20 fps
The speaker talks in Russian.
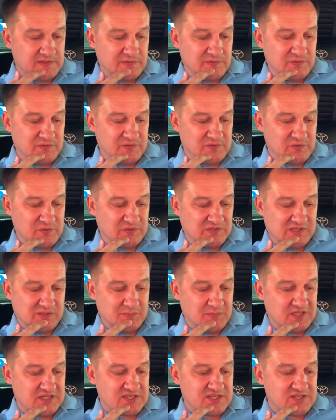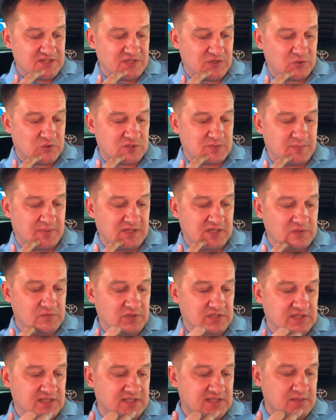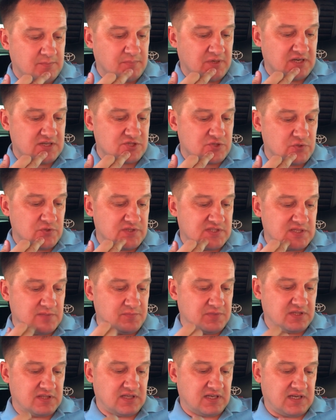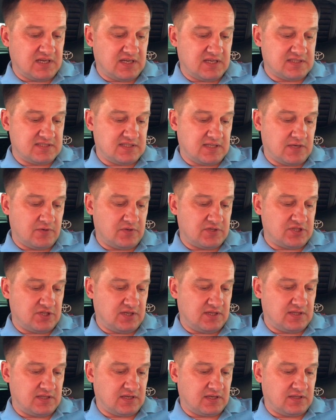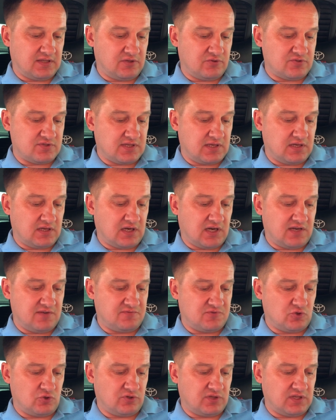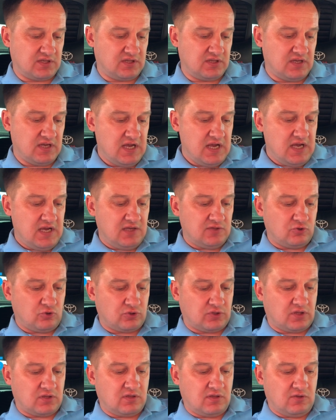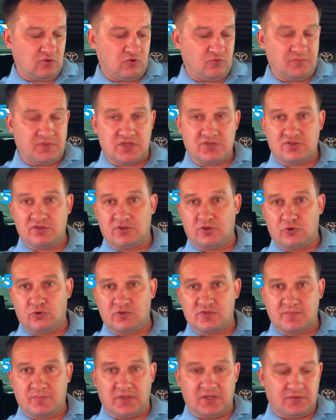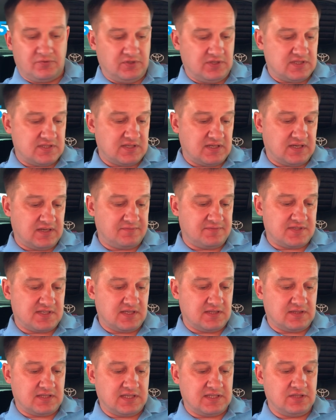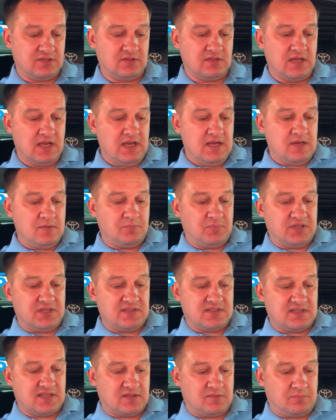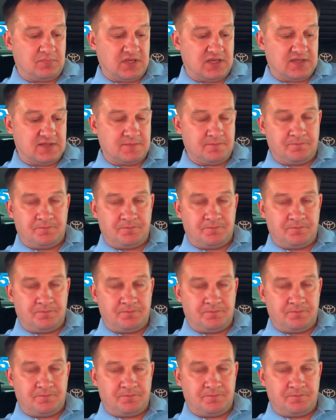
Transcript: Ну, тотал меньше 3,5 напрашивается мне такая ставочка. Я, наверное, ее заиграю. Все-таки тотал голов меньше 3,5 за коэффициент 1,55.